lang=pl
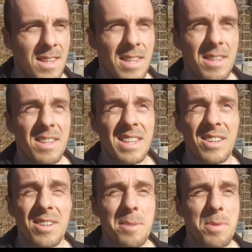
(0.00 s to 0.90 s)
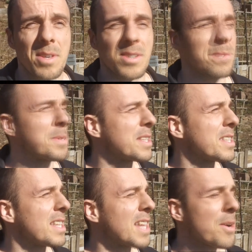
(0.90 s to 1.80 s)
i one by się
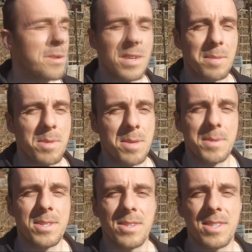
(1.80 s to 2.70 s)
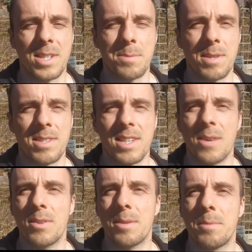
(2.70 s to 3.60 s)
rozprzestrzeniały, jakby się bez końca
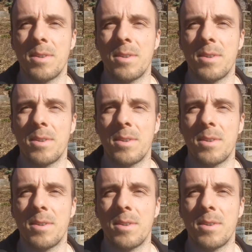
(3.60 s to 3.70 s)
rozprzestrzeniały, to